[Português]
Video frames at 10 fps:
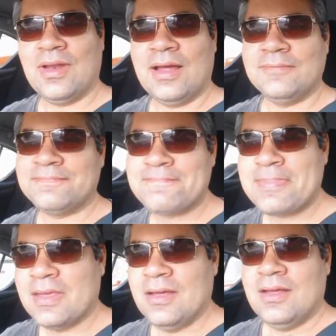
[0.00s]
Olá,
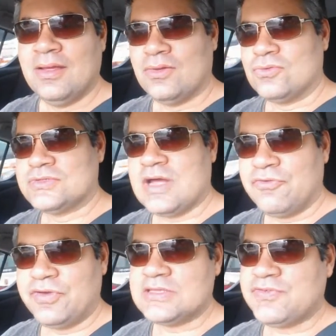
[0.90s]

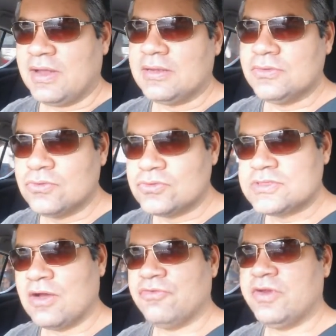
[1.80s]
Gustavo Freitas falando do
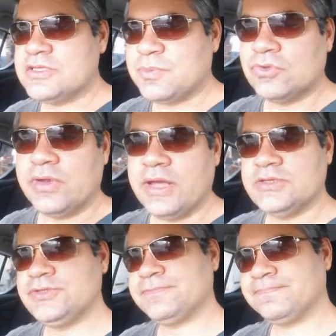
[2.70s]

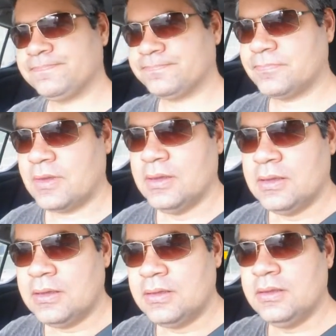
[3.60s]
gustavofreitas.net
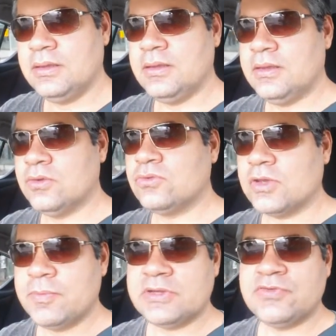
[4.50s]
e eu tô
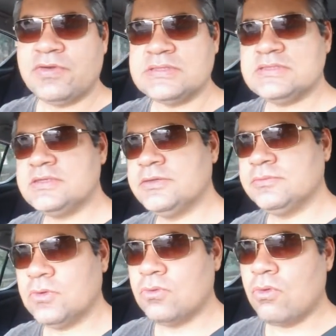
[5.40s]
aqui para te
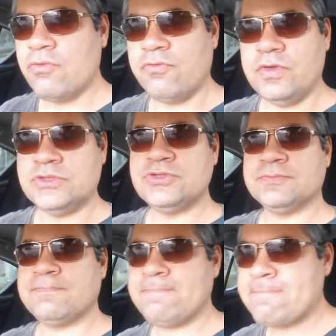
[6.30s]
fazer um convite.
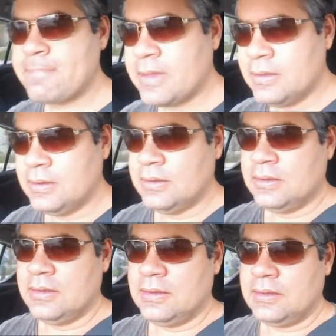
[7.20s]

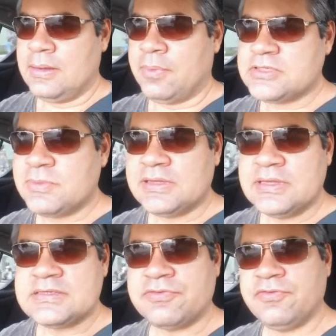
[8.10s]
Na próxima
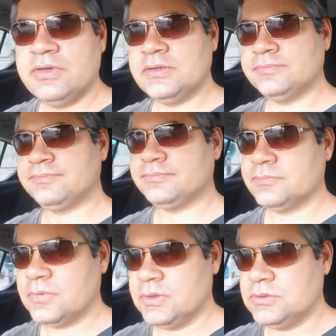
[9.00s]
terça-feira,
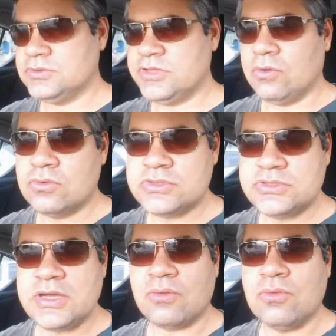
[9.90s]
dia
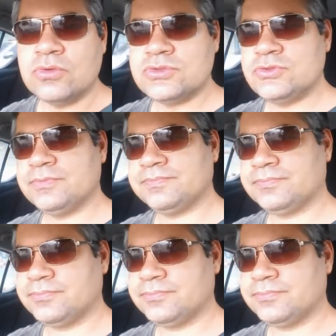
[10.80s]
11 de agosto,